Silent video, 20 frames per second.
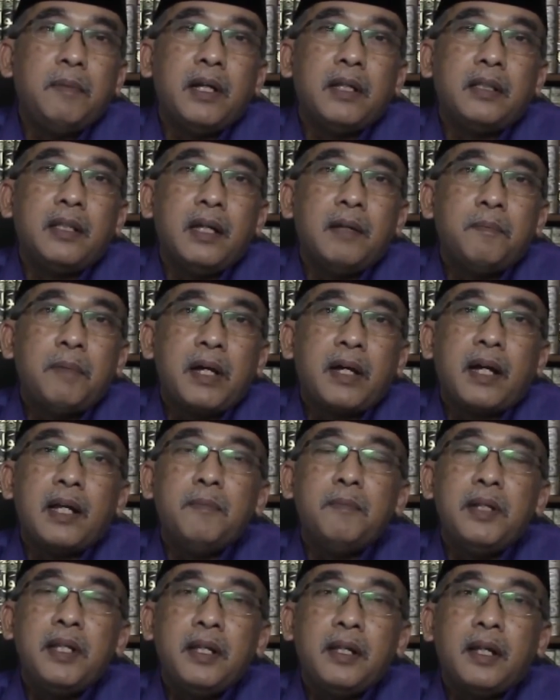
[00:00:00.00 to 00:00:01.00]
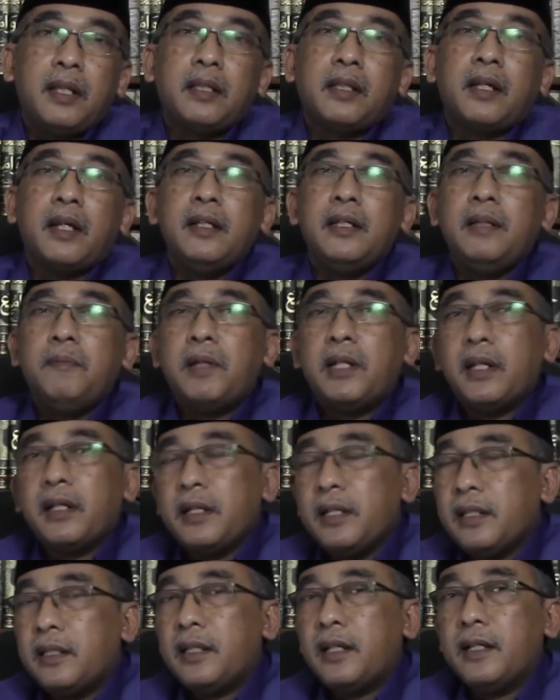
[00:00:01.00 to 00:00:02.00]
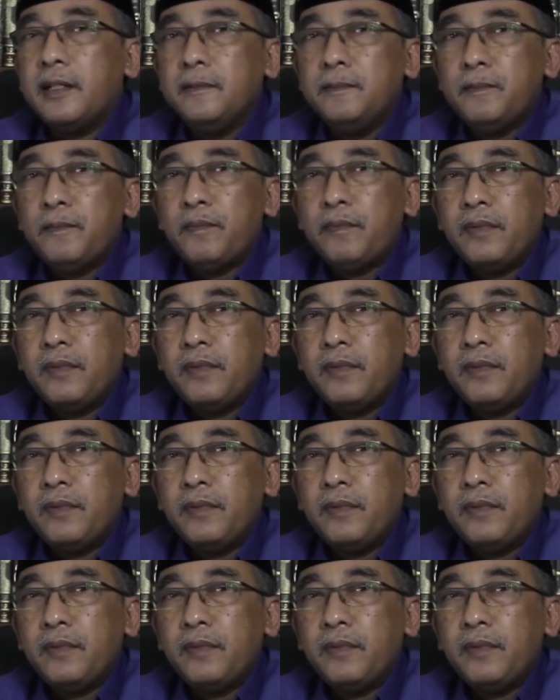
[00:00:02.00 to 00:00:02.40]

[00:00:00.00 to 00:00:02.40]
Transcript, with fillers: ibadah, bahkan meningkatkan ibadah kita.